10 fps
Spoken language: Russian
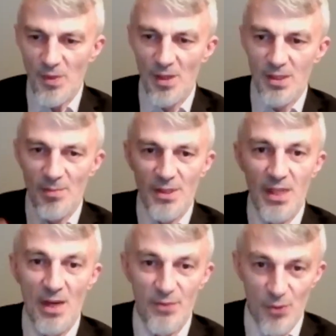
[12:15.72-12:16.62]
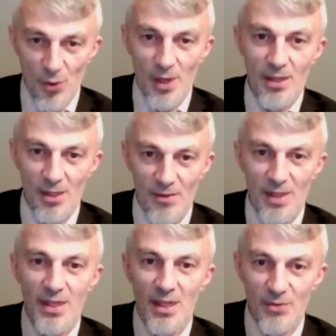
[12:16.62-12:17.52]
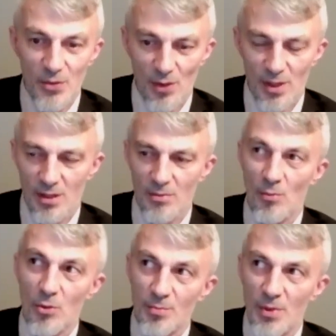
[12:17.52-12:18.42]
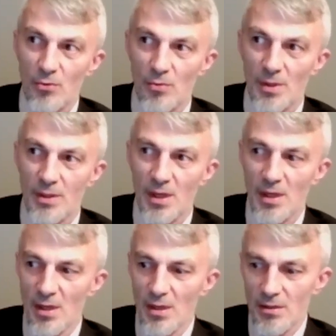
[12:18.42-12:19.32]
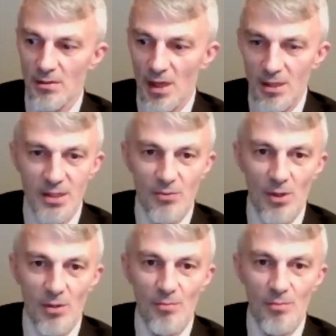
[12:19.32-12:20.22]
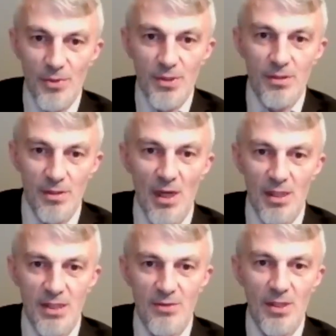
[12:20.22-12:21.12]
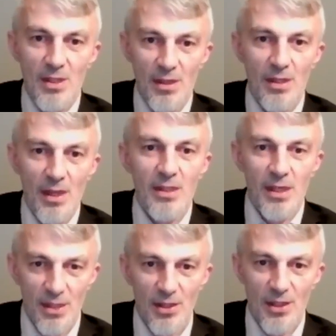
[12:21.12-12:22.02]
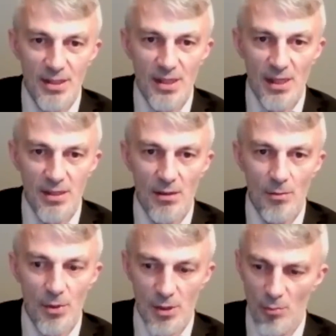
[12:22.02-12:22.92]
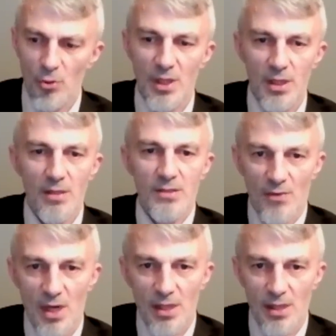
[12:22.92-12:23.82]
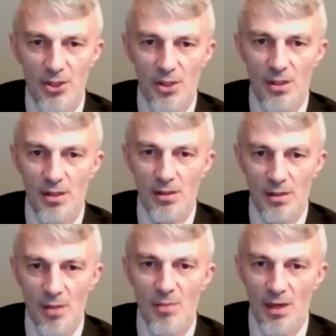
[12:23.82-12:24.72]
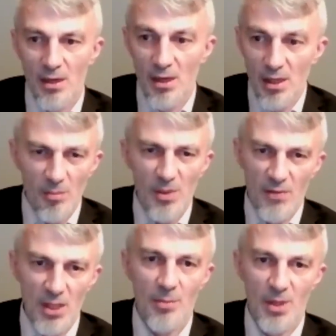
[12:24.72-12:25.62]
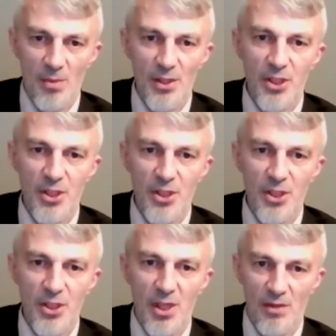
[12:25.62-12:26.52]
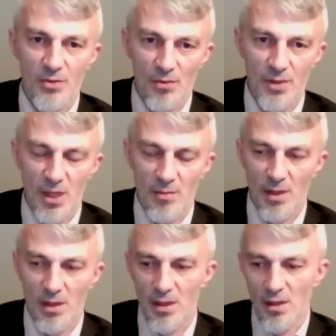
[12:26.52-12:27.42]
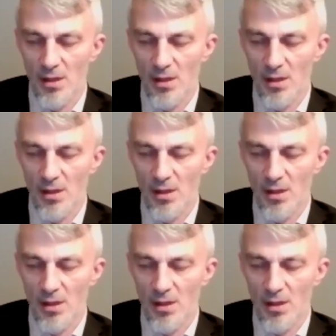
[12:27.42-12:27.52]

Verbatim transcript: смотря все это, видя все это, ну, может подумать, да, действительно, да, действительно, надо их наказать, потому что они взорвали наши э, дома. И, наверное, промолчали в то время.